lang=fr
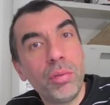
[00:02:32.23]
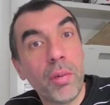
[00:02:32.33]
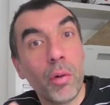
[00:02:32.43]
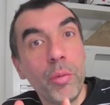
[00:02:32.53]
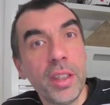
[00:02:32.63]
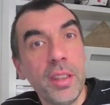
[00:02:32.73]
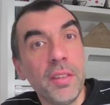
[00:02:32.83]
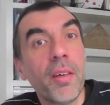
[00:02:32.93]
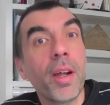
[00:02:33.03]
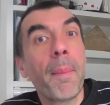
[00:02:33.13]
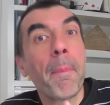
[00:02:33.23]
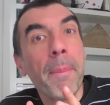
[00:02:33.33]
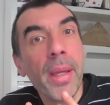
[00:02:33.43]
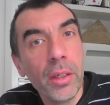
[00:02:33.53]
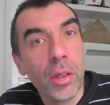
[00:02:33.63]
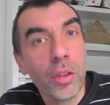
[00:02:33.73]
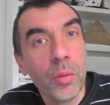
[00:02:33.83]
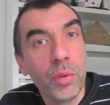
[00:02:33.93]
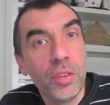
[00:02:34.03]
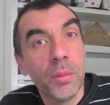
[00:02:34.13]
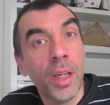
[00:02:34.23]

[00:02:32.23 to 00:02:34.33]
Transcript: L'objectif, c'est d'avoir la meilleure note possible.